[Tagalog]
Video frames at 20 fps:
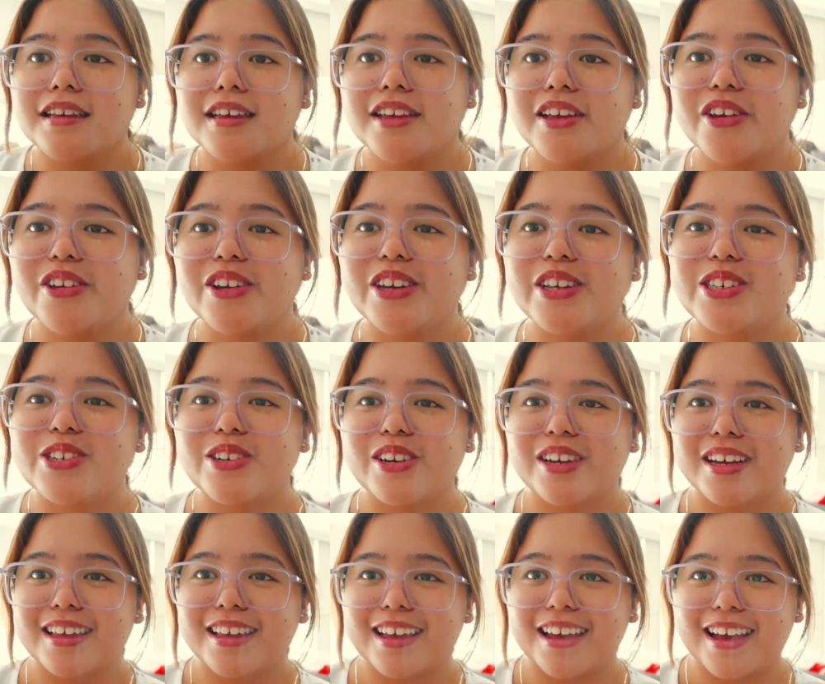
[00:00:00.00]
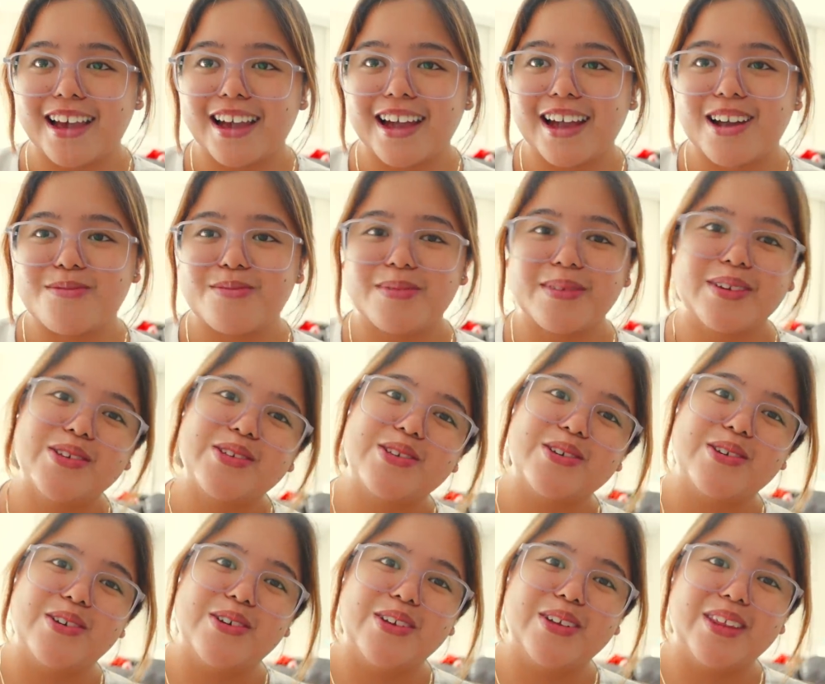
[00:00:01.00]
ganyan yung itsura niya kapag
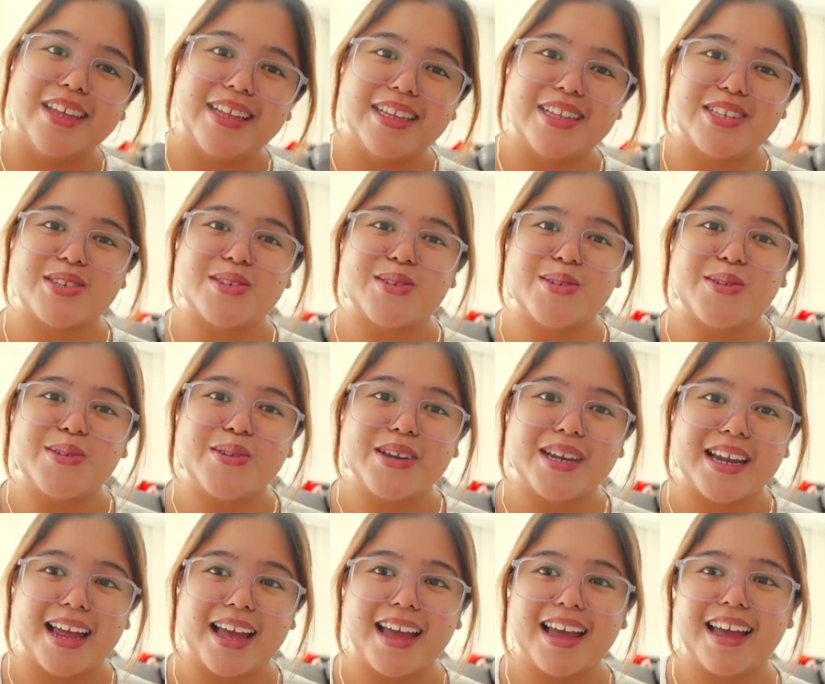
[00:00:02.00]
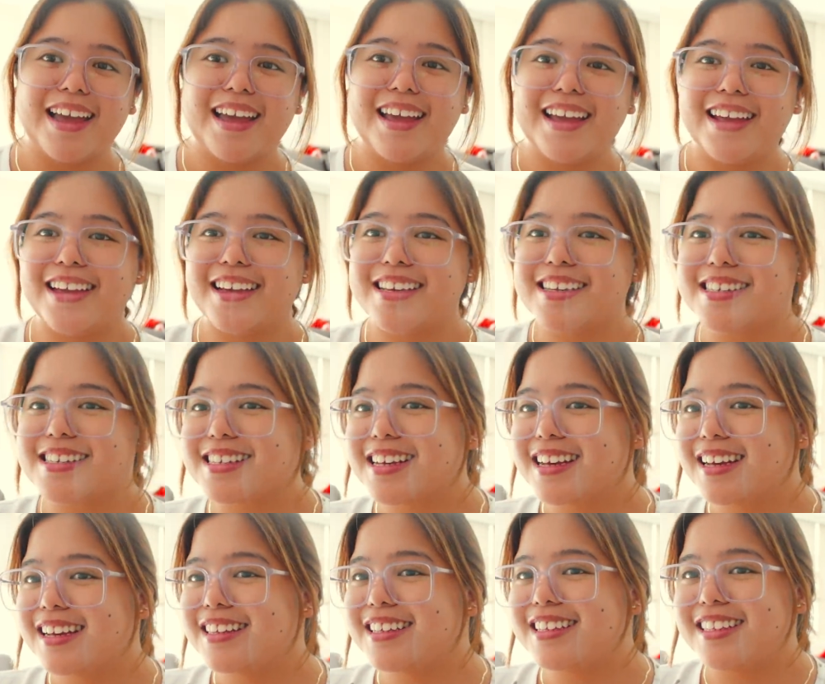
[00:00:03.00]
suot. It's so nice!
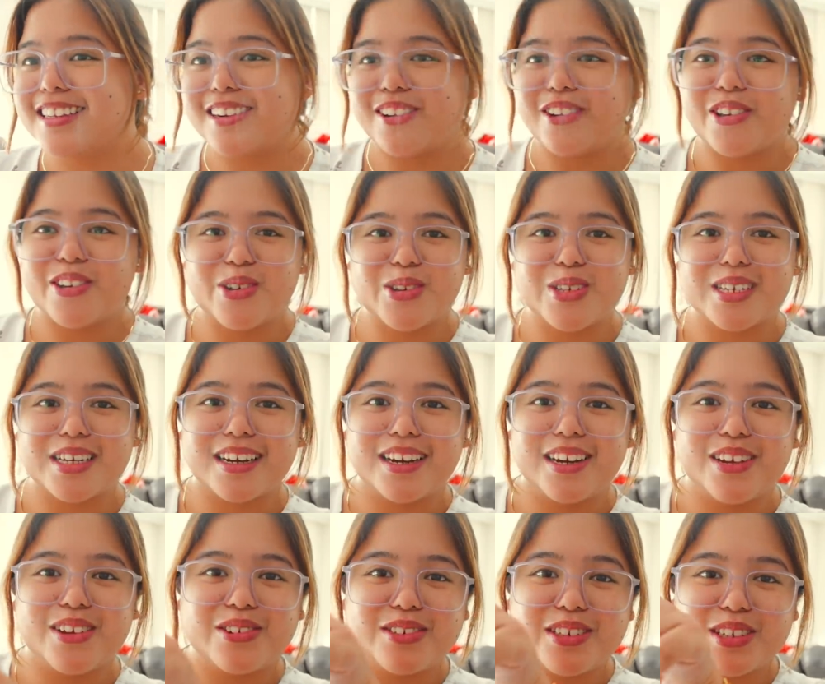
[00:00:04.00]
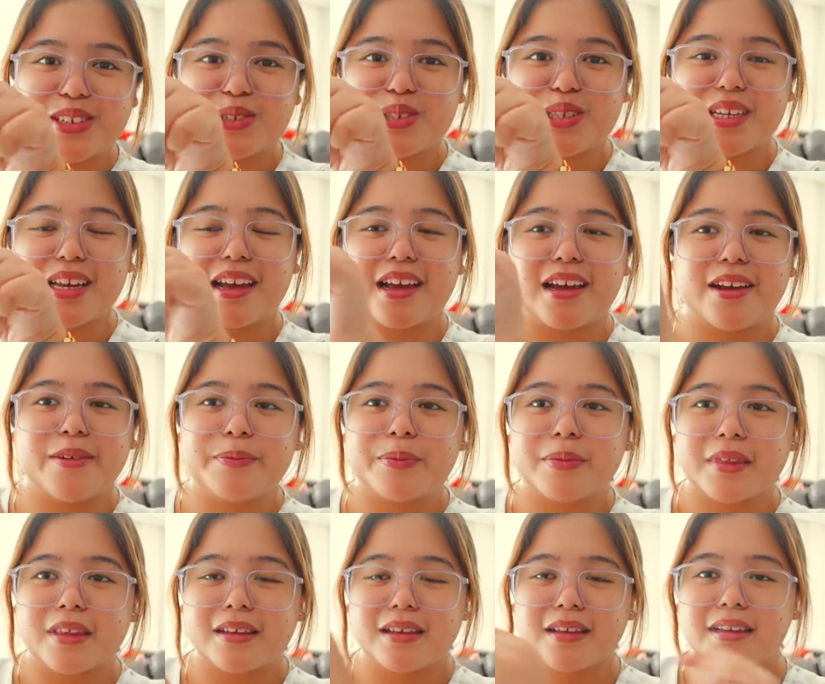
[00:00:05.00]
Titin ko yung sarili ko dito sa
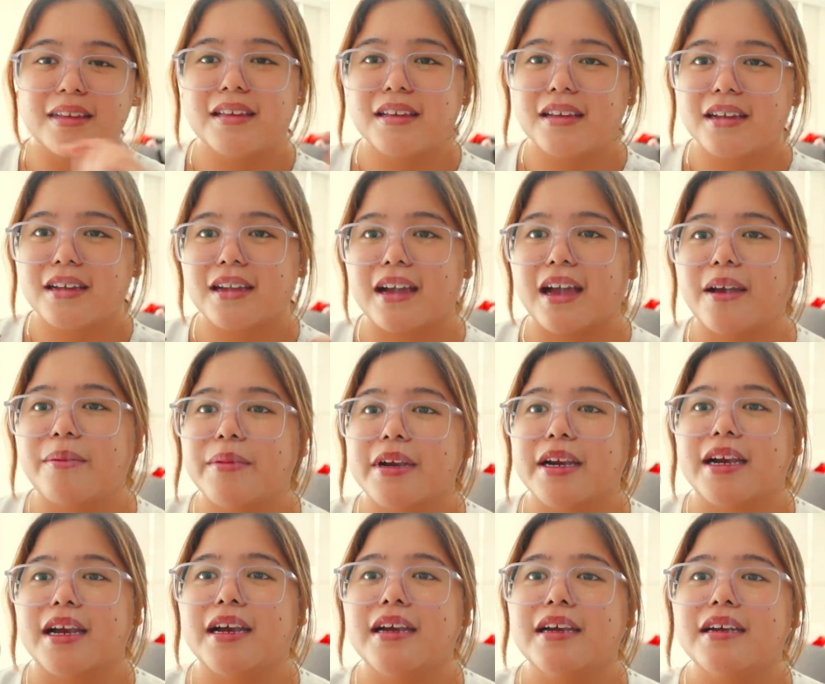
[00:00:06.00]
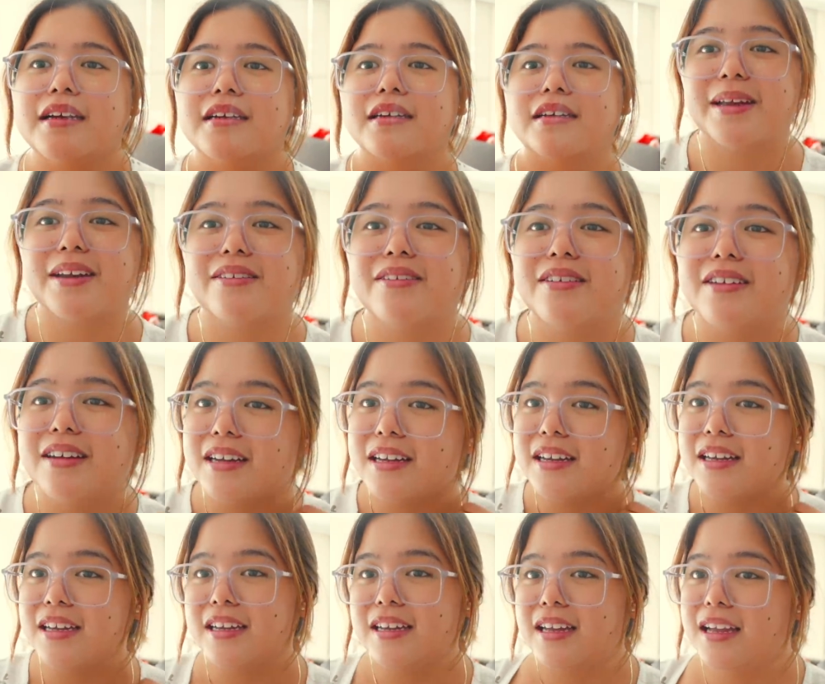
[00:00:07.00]
camera. Pero,
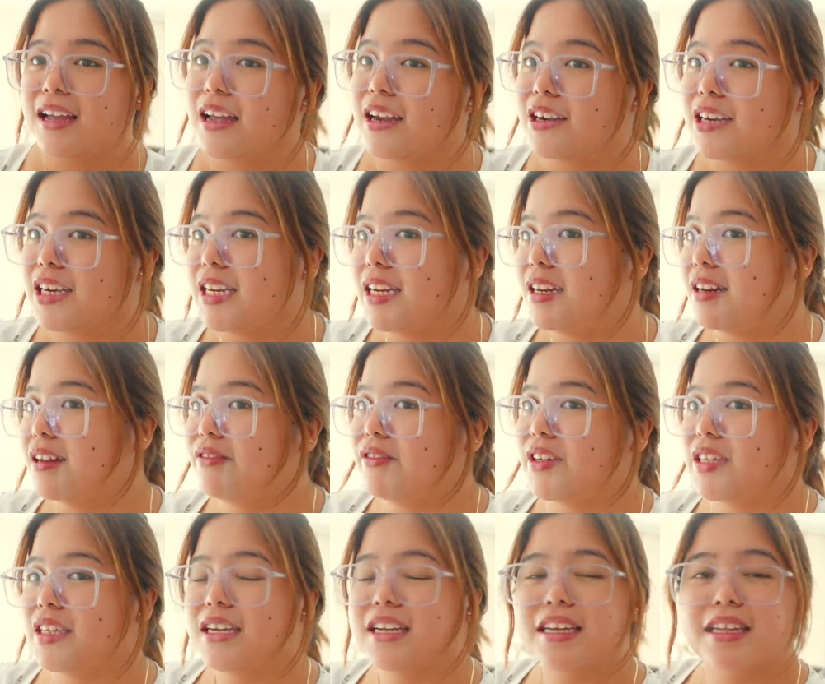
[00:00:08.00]
I really love it. Ang